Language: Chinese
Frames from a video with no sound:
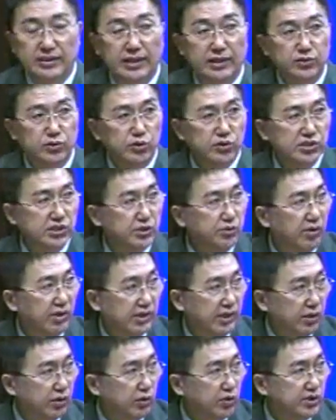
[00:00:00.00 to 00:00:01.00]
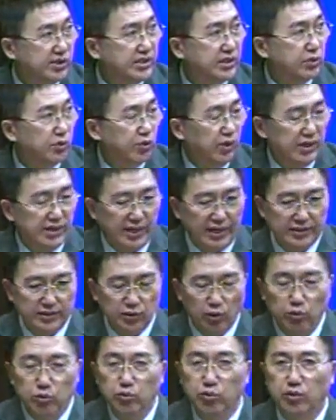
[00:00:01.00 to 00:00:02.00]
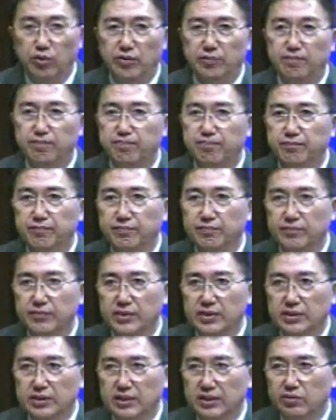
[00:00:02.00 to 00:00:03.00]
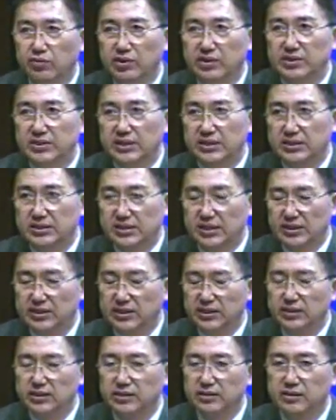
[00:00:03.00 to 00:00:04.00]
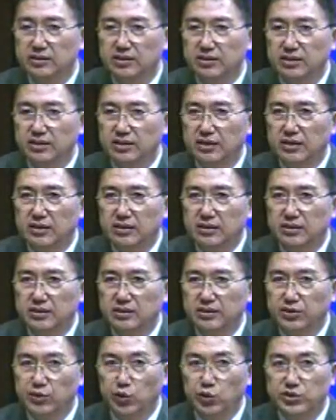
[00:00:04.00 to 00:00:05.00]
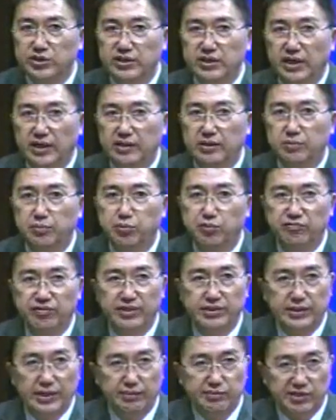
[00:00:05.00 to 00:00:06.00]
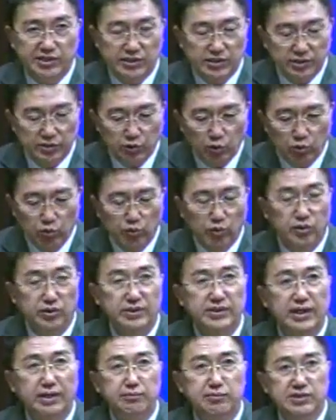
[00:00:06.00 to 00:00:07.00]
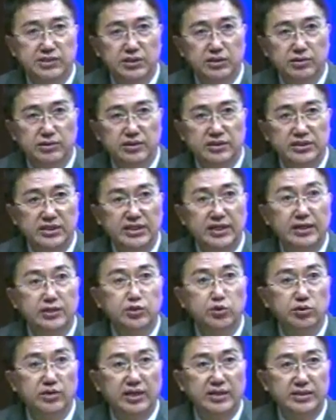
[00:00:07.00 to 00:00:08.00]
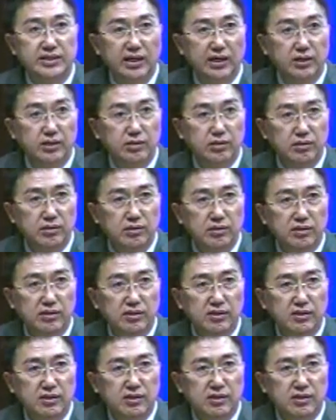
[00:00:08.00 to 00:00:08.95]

大家都希望能够尽快来通过，因为这个协定纽西兰的部分他们已经通过，他们现现在就在等。